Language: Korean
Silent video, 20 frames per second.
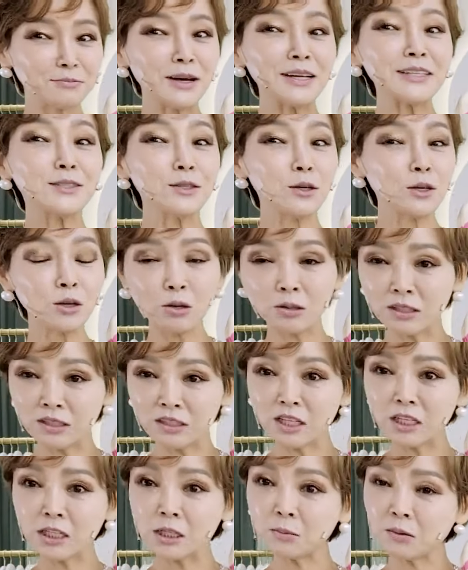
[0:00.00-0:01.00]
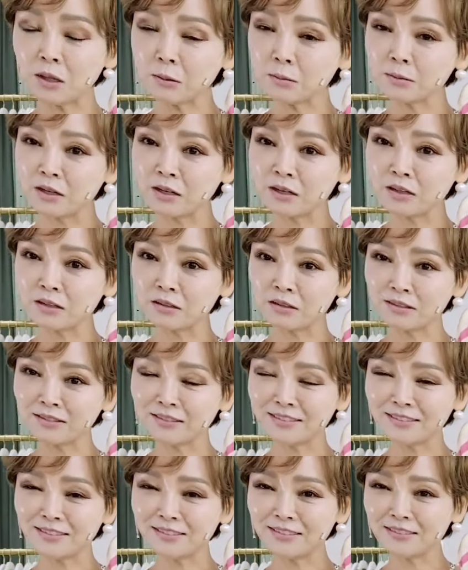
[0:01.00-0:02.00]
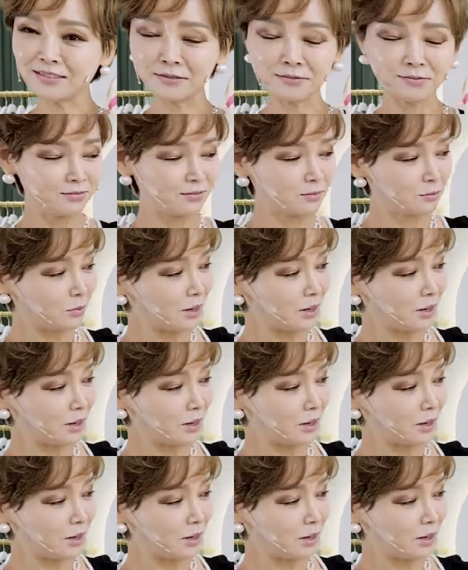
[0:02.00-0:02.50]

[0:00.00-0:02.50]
봤어. 이건 20대 브랜드. 그쵸.